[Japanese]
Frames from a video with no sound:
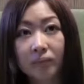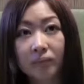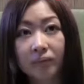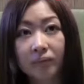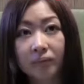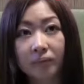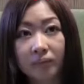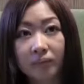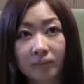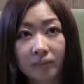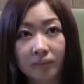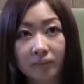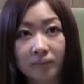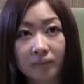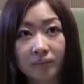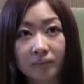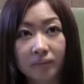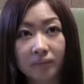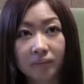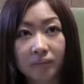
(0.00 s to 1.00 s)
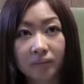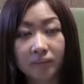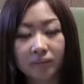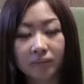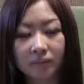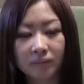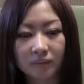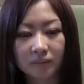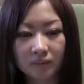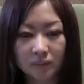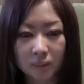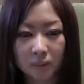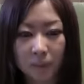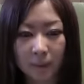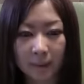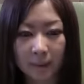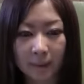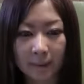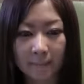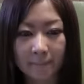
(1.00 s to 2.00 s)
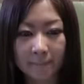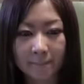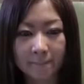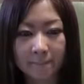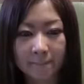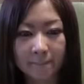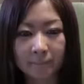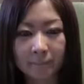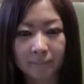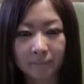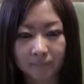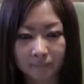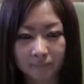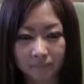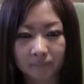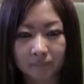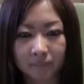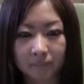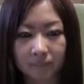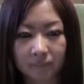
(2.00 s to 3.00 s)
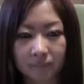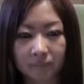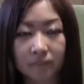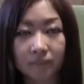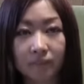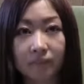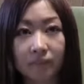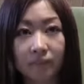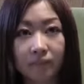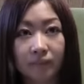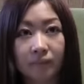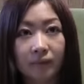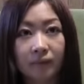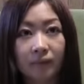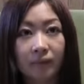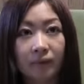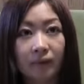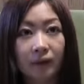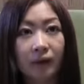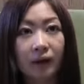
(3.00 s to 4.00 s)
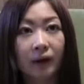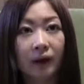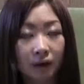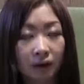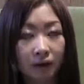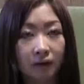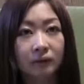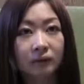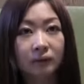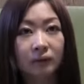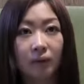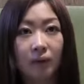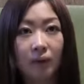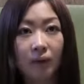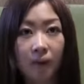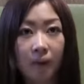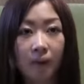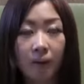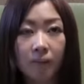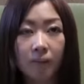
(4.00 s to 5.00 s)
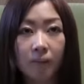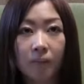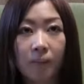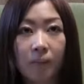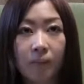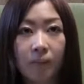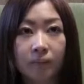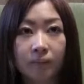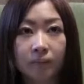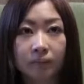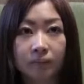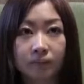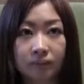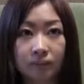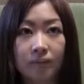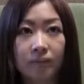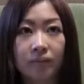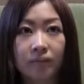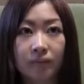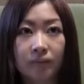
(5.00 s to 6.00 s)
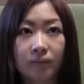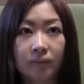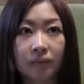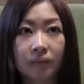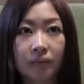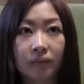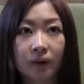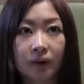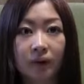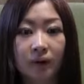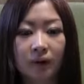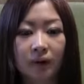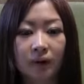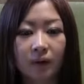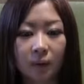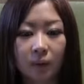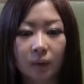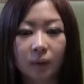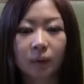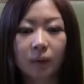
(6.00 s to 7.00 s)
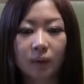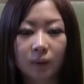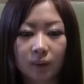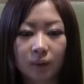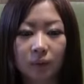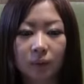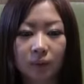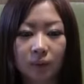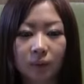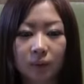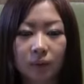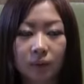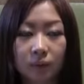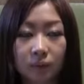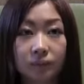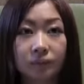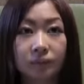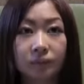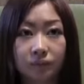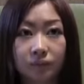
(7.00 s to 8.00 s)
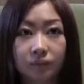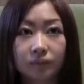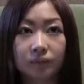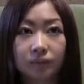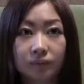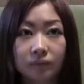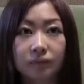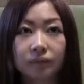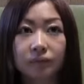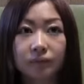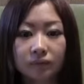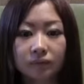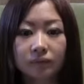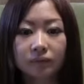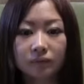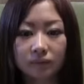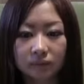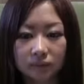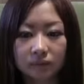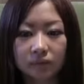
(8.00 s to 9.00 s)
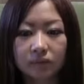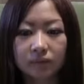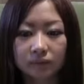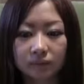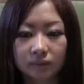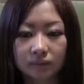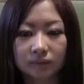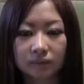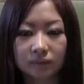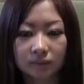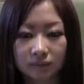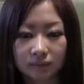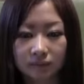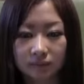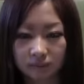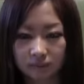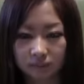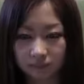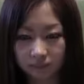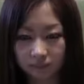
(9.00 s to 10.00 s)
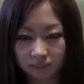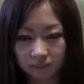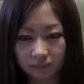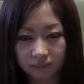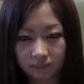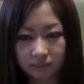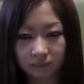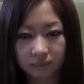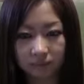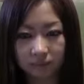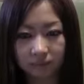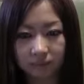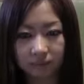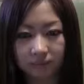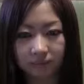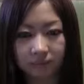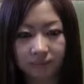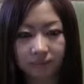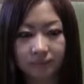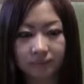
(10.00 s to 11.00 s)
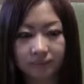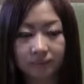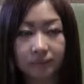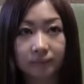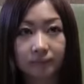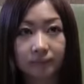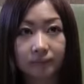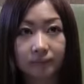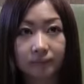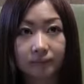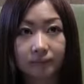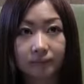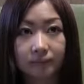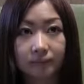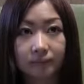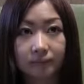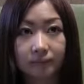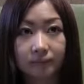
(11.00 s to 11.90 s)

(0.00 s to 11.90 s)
朝日新聞がヘリコプター飛ばして、うん、そのできた時に取材してんのか、うんうんうん、上から空撮してんの、うんピラミッド出現っうて